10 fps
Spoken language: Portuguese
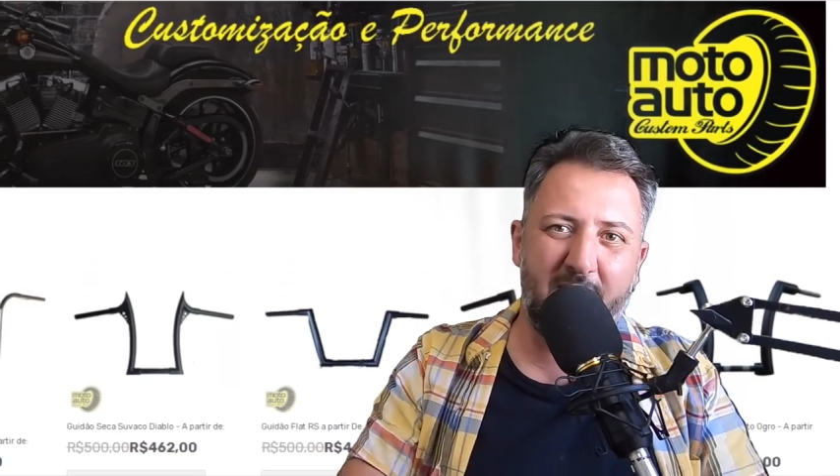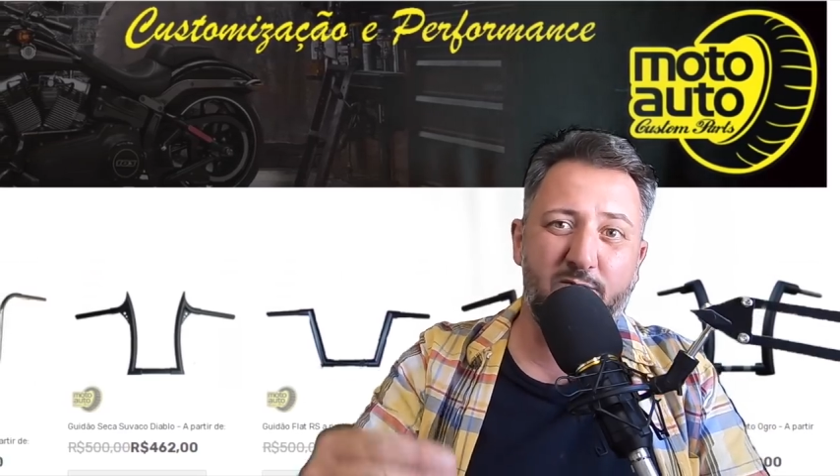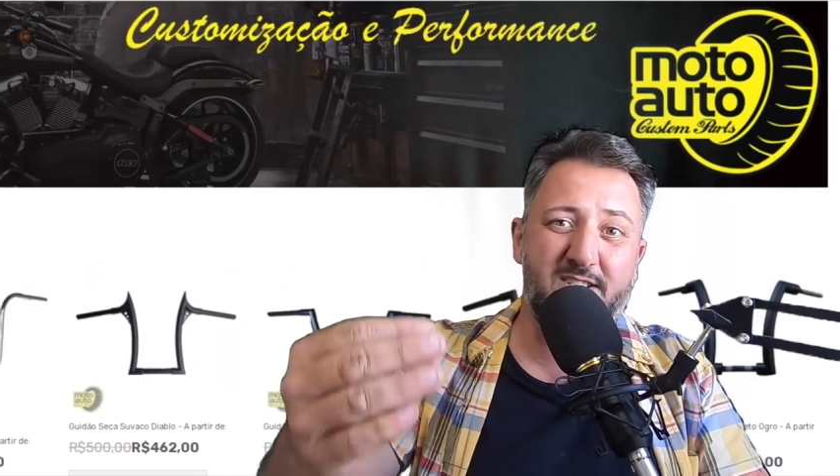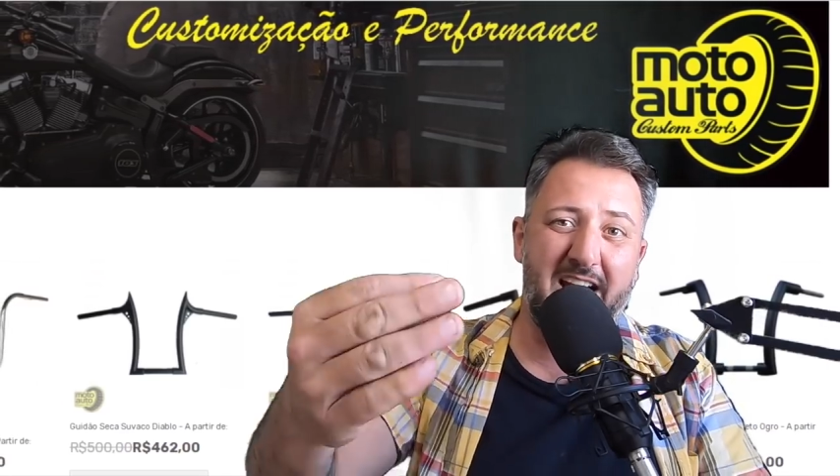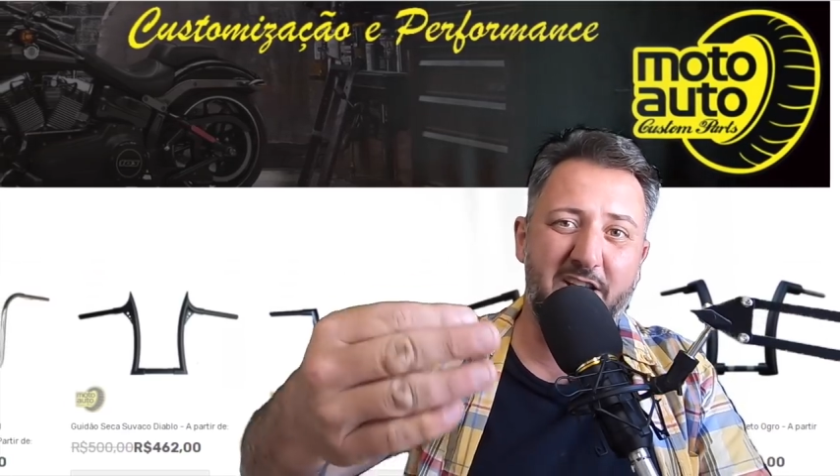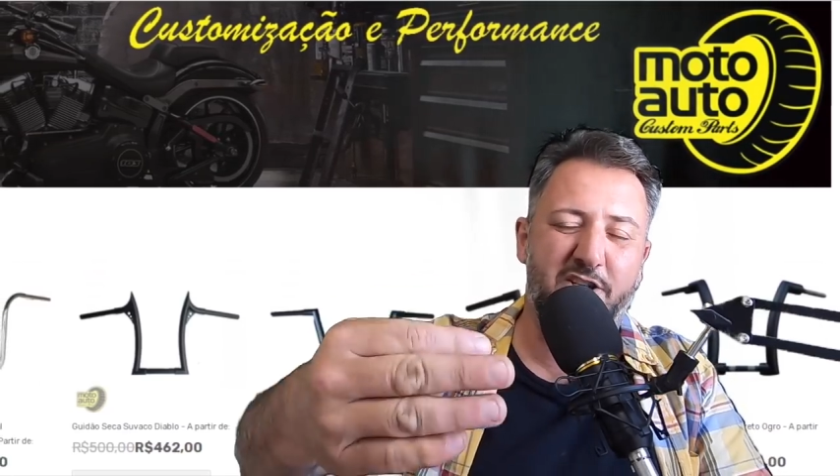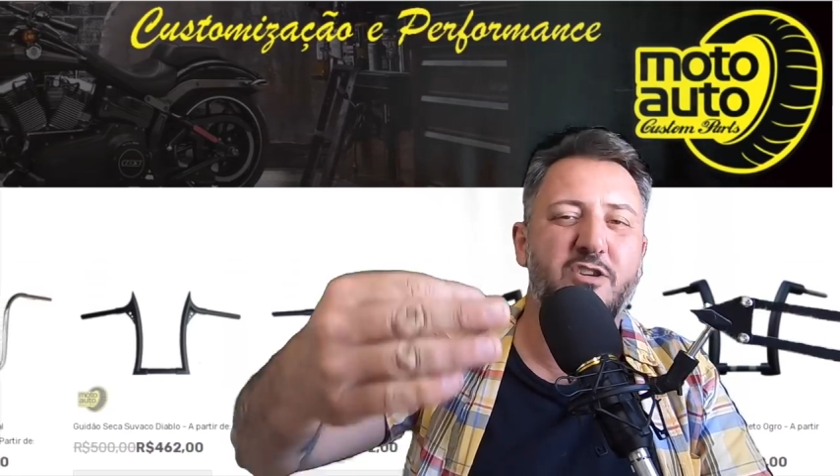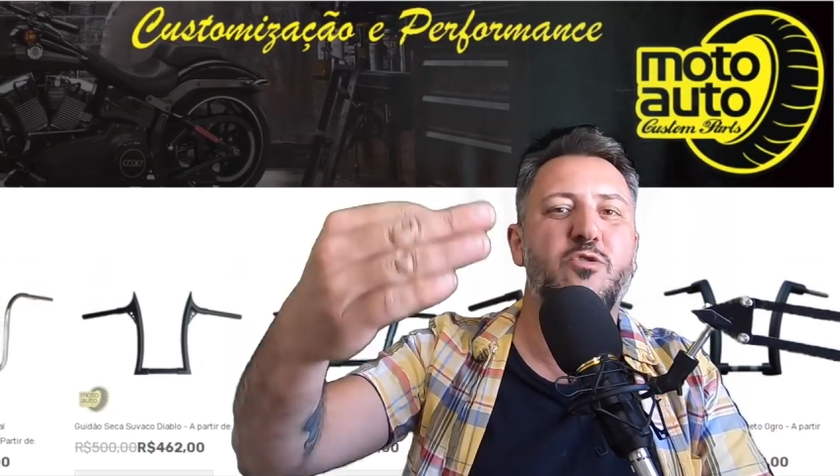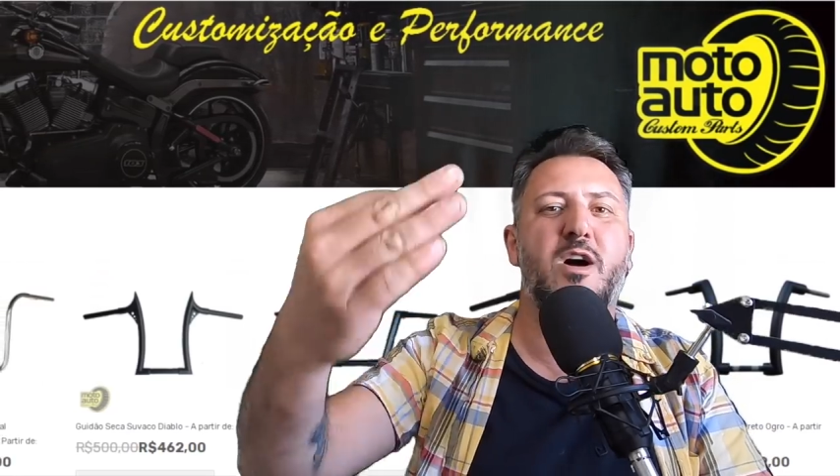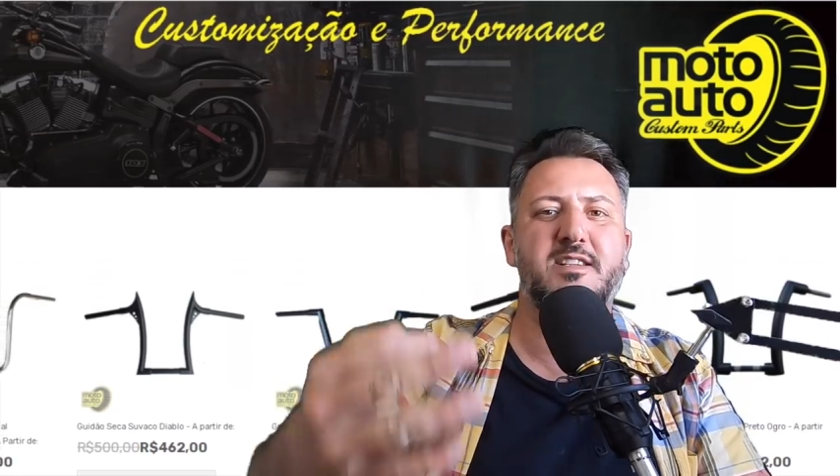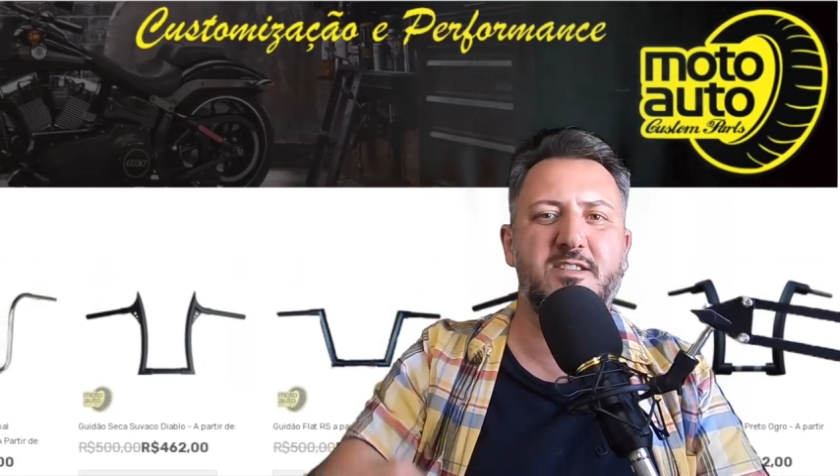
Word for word: é o site que nós